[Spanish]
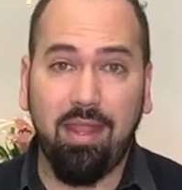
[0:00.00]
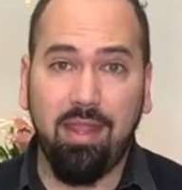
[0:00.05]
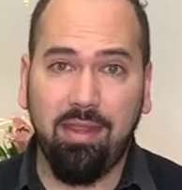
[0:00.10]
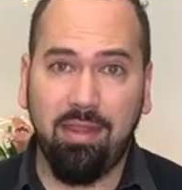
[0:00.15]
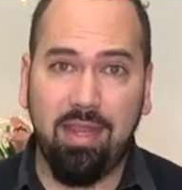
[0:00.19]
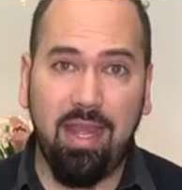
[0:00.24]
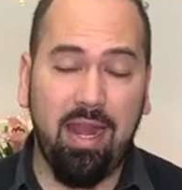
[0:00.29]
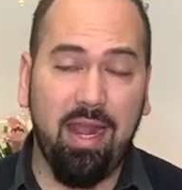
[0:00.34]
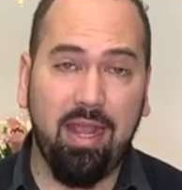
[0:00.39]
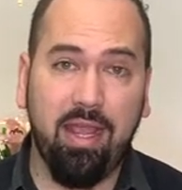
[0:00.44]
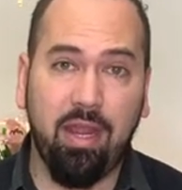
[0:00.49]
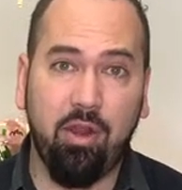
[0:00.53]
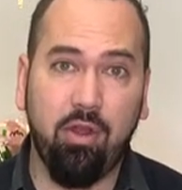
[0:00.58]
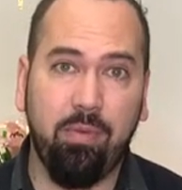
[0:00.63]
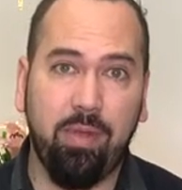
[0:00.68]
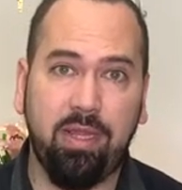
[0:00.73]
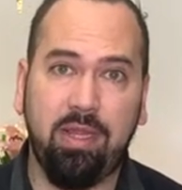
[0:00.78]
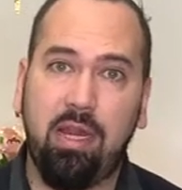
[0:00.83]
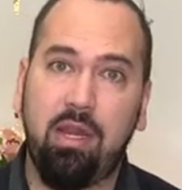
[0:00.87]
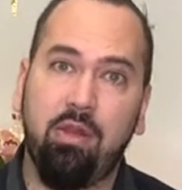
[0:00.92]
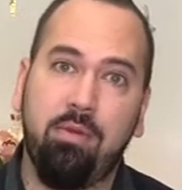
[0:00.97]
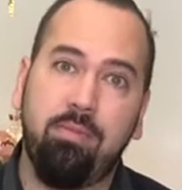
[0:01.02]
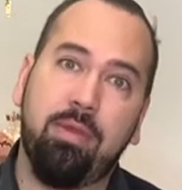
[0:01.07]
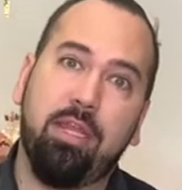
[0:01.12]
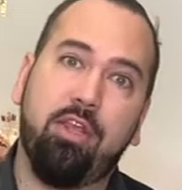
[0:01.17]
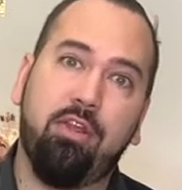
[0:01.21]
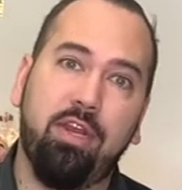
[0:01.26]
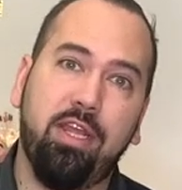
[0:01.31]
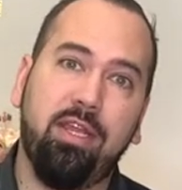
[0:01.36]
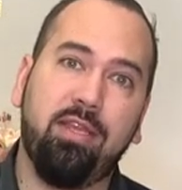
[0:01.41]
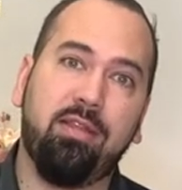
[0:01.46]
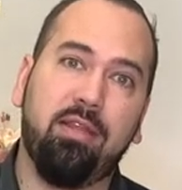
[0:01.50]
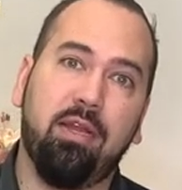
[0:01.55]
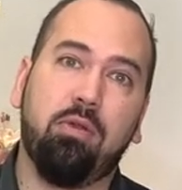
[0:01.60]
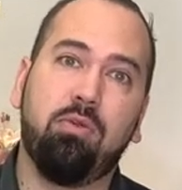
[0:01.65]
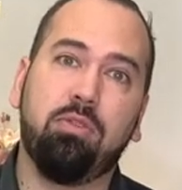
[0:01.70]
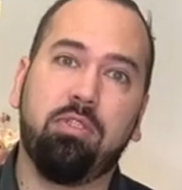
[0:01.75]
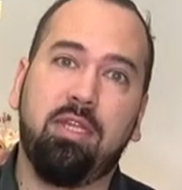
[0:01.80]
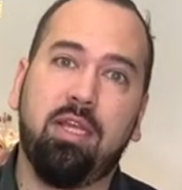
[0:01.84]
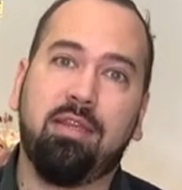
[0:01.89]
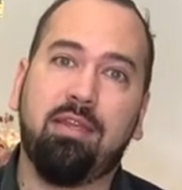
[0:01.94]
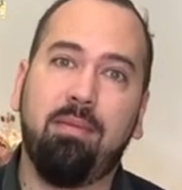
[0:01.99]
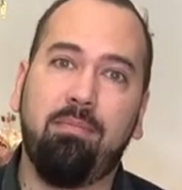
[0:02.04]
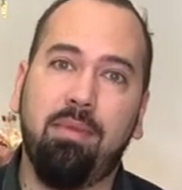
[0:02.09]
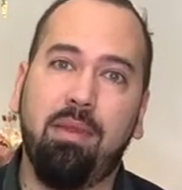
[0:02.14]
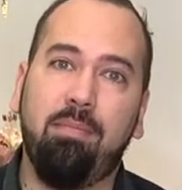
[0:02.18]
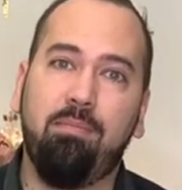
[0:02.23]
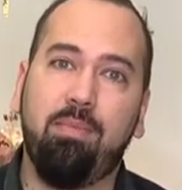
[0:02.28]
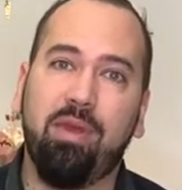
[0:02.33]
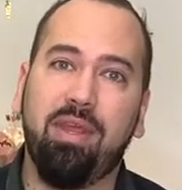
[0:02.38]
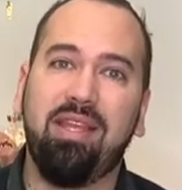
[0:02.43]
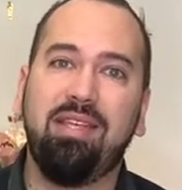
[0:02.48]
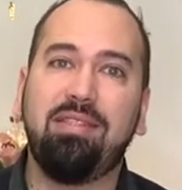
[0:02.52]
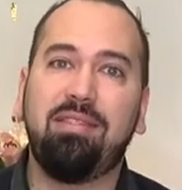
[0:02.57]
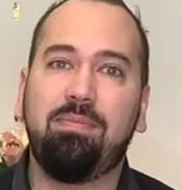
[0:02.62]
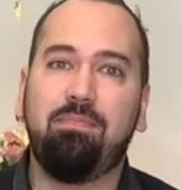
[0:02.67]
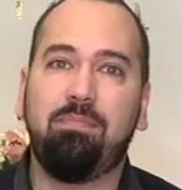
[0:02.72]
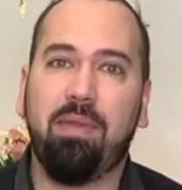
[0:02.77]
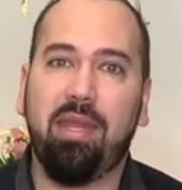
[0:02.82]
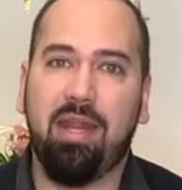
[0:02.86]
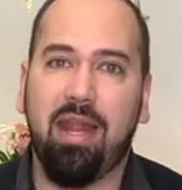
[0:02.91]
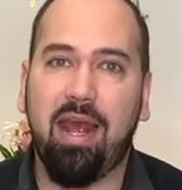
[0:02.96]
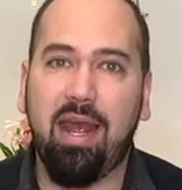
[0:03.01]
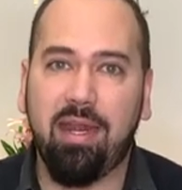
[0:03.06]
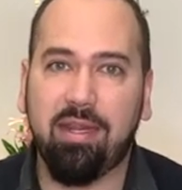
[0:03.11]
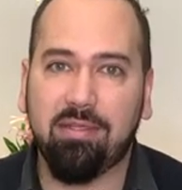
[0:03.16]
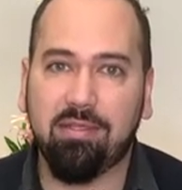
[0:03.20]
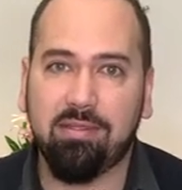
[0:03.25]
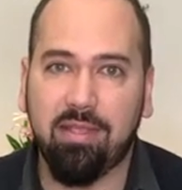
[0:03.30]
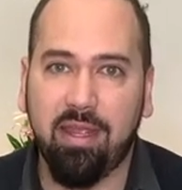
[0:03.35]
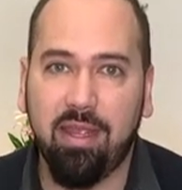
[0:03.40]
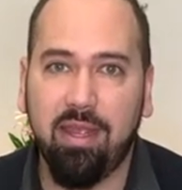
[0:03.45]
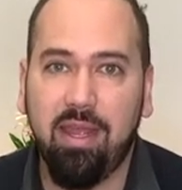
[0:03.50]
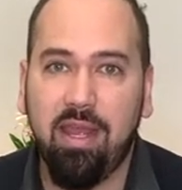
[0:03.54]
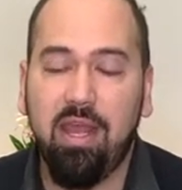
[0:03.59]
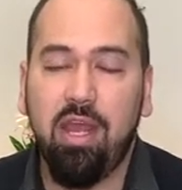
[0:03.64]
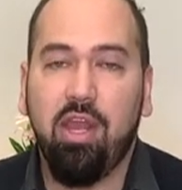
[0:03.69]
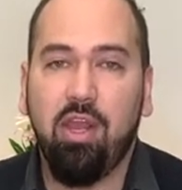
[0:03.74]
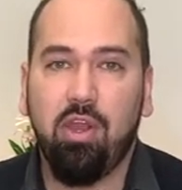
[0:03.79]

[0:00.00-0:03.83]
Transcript: de las que nos venden los mayoristas, usted también puede inspirarse